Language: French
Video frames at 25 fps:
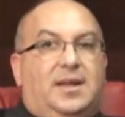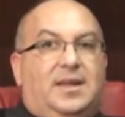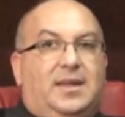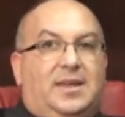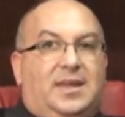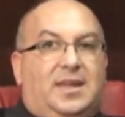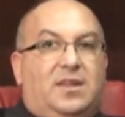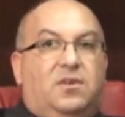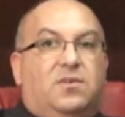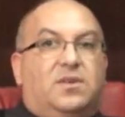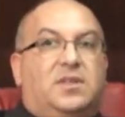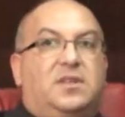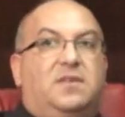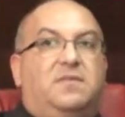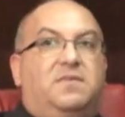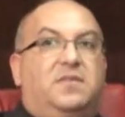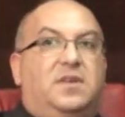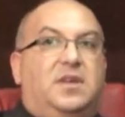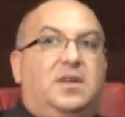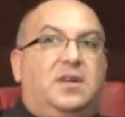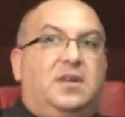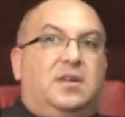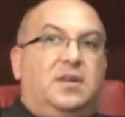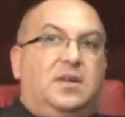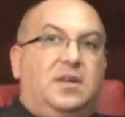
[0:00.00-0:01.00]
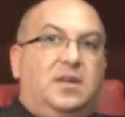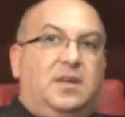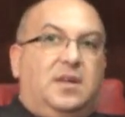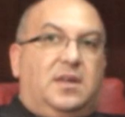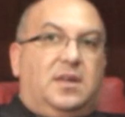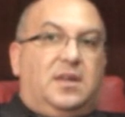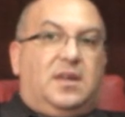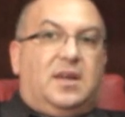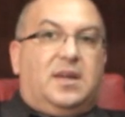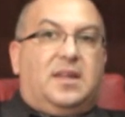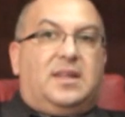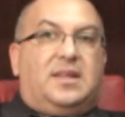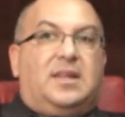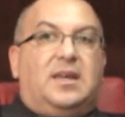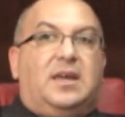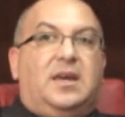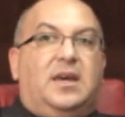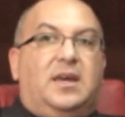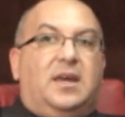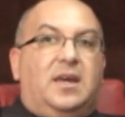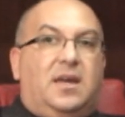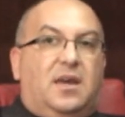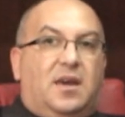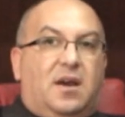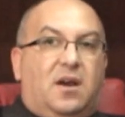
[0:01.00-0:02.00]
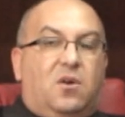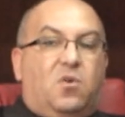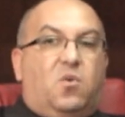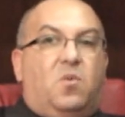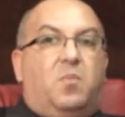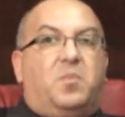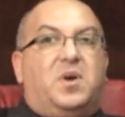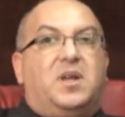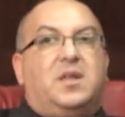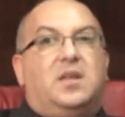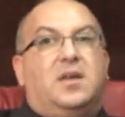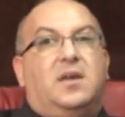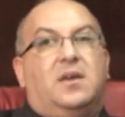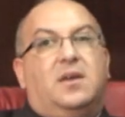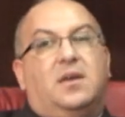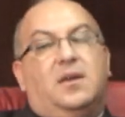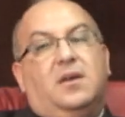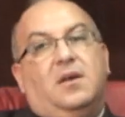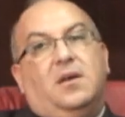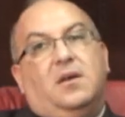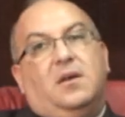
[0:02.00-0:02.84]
identifier et intégrer et accompagner